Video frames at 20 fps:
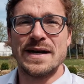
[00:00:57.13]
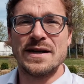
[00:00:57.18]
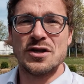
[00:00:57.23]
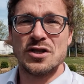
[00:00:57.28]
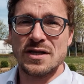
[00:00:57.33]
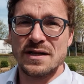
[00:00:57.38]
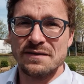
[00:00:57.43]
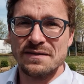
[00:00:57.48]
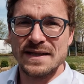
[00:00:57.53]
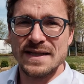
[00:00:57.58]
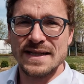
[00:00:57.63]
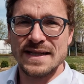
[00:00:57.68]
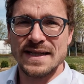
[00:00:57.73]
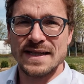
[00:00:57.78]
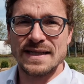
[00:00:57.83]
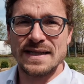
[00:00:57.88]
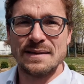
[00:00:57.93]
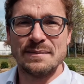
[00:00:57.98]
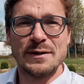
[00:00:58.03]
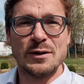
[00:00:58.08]
eine schriftliche
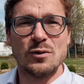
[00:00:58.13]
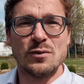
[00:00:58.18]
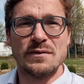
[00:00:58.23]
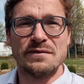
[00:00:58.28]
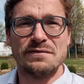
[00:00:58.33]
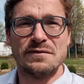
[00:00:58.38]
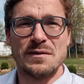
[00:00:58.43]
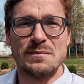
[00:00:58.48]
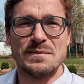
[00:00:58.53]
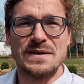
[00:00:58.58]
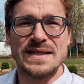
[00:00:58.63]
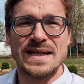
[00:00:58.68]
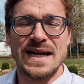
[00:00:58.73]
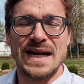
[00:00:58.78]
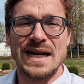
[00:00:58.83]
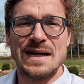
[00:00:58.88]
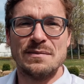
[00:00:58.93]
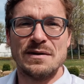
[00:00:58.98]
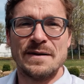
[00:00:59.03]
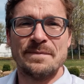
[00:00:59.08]
Genehmigung vom
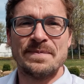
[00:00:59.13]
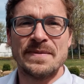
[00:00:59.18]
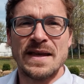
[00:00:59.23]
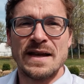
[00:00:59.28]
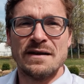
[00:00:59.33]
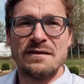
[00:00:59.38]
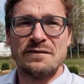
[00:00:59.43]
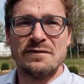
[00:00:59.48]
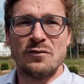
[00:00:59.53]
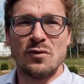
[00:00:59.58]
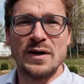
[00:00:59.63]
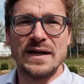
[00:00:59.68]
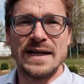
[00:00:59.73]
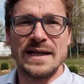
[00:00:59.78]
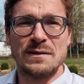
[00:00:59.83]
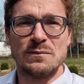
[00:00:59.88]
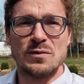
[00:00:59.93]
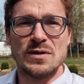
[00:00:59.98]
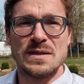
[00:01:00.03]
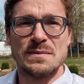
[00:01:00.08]
Betreiber
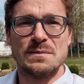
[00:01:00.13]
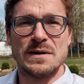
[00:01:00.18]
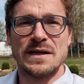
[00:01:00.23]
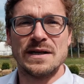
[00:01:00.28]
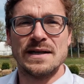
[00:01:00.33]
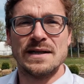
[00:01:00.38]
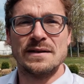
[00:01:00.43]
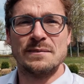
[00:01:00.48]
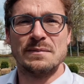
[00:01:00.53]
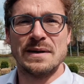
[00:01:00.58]
vorlegen müssen bei,